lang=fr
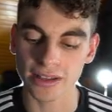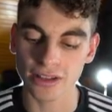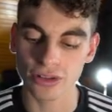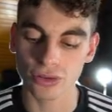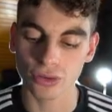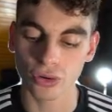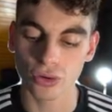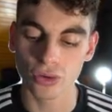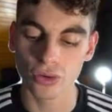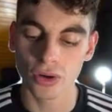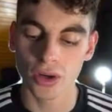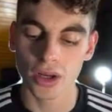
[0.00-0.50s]
des
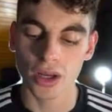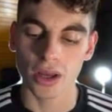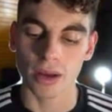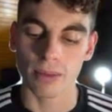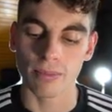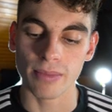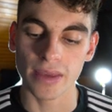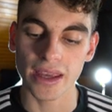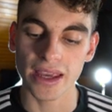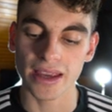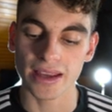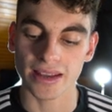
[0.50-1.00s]
euros,
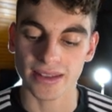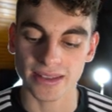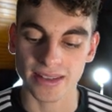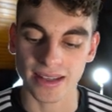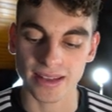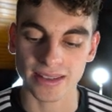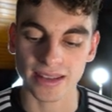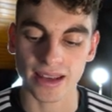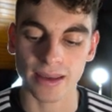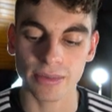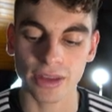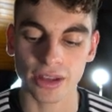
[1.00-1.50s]
mais
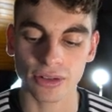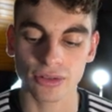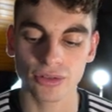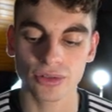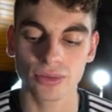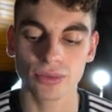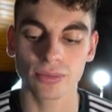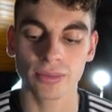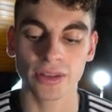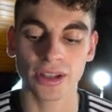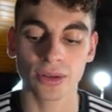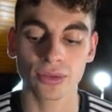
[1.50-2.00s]
ça sera bien,
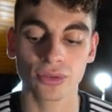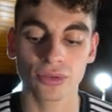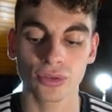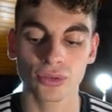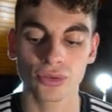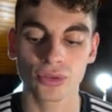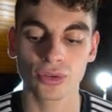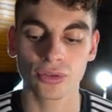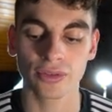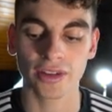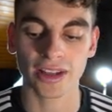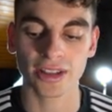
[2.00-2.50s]

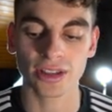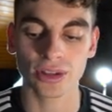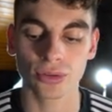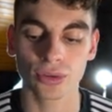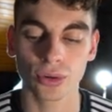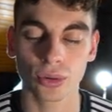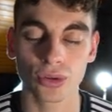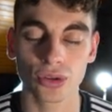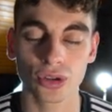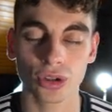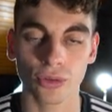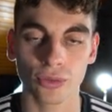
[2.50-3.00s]
entendu converti en
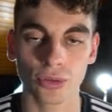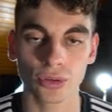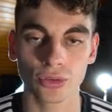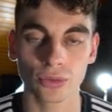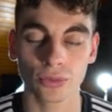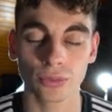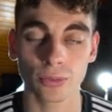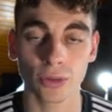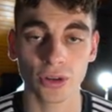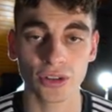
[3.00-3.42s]
euros sur votre compte